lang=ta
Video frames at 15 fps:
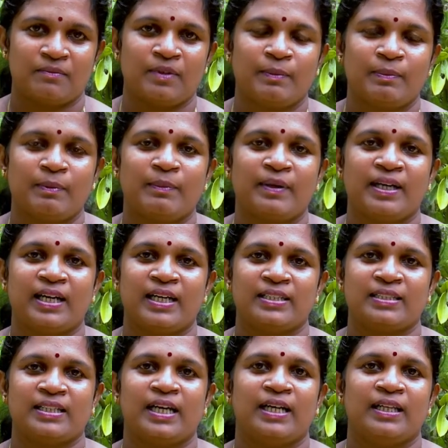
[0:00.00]
வெப்பம்பட்ட
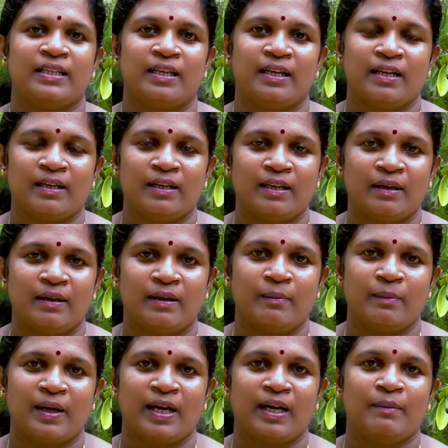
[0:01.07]
கஷாயத்தை
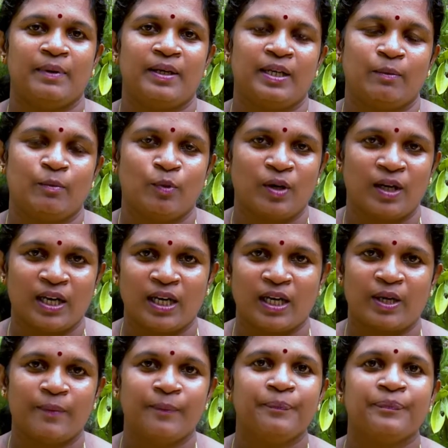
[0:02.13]
இமைகள் மற்ற
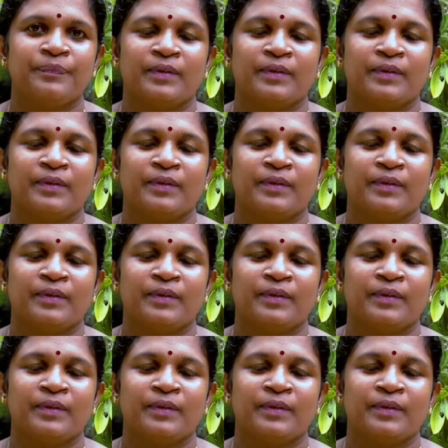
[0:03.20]
முகங்களுக்கும்